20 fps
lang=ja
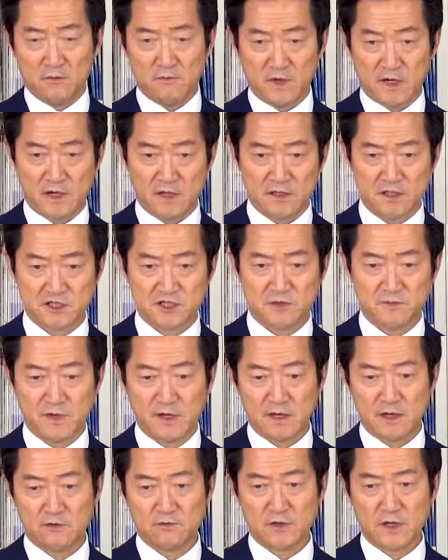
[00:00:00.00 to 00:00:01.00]
毎日
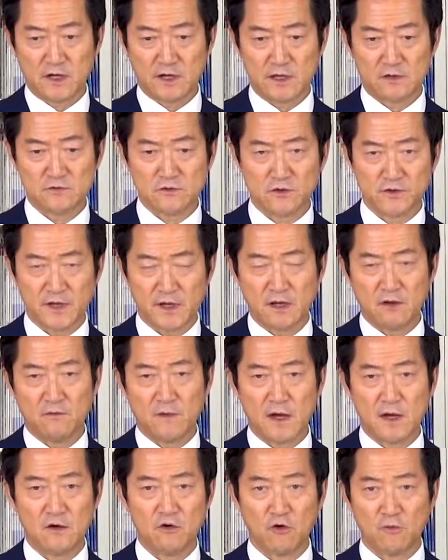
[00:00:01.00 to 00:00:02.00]
メール投げるので
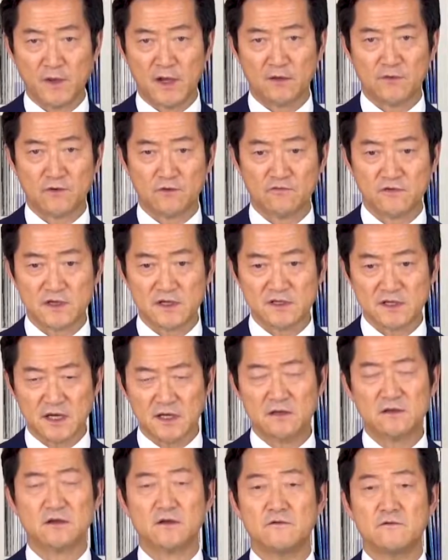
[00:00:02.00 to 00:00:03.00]
ワンコメントくだ
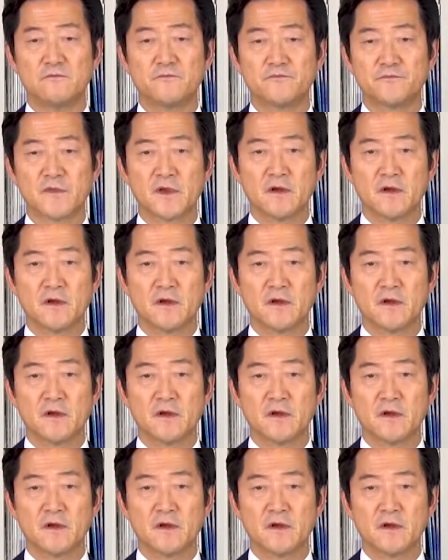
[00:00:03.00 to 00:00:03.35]
さいっていう